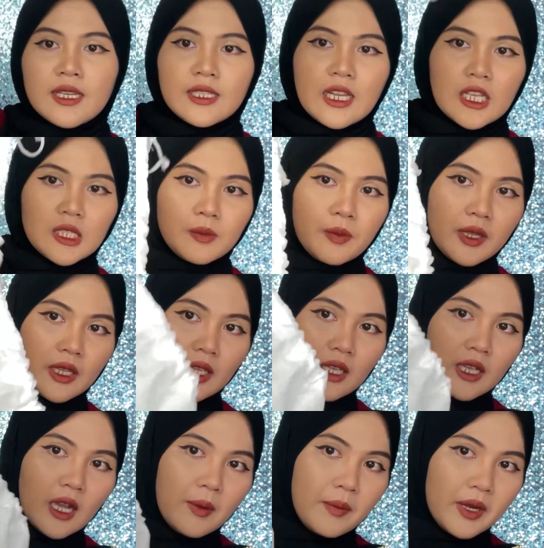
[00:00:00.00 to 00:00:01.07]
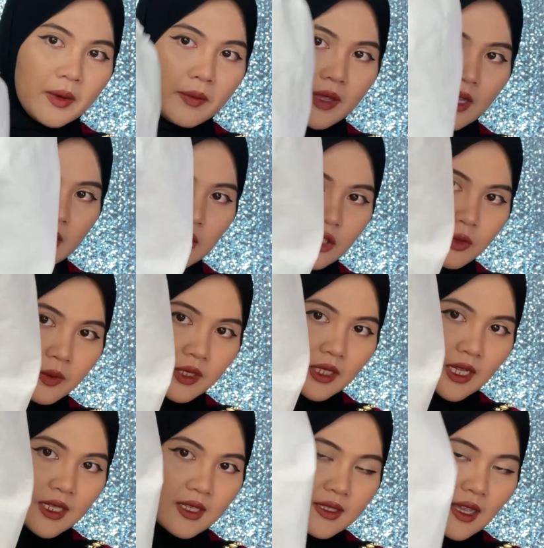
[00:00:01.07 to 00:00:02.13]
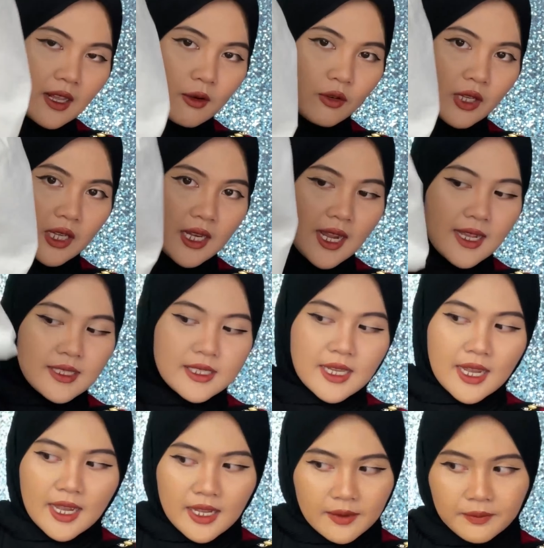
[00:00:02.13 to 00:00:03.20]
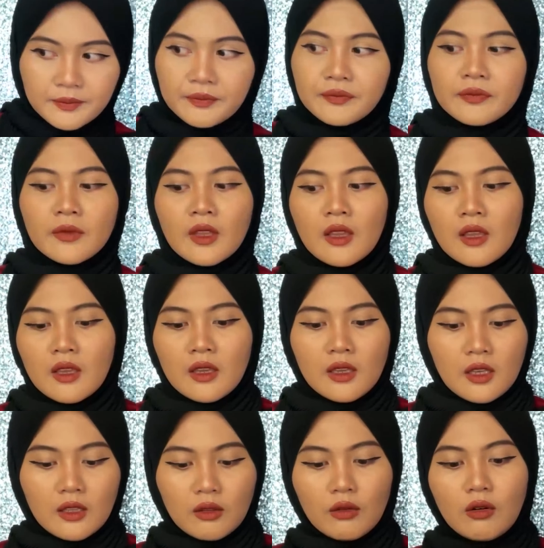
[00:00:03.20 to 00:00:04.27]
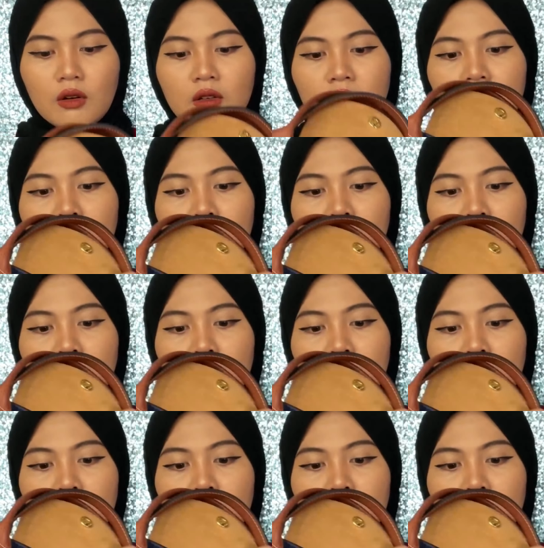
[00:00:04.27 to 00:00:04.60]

dust bag eh, apa namanya cuma dikasih sarung gini aja gitu